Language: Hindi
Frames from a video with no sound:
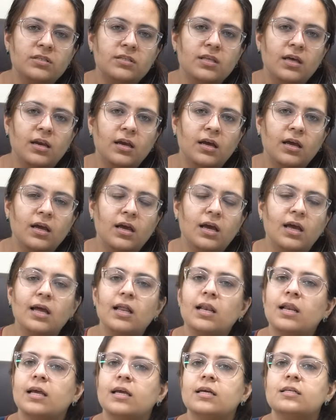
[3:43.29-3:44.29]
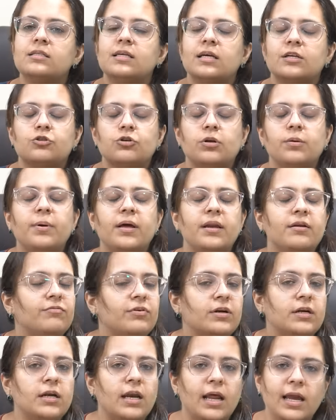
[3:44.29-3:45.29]
दे रहे हैं लेकिन सेक्सुअल
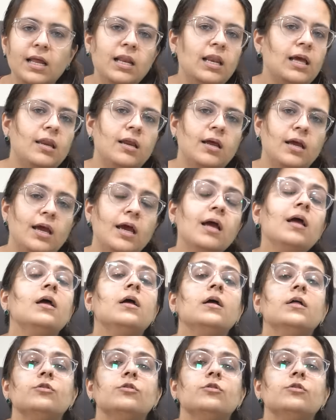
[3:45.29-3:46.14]
बेनिफिट नहीं ले रहे हैं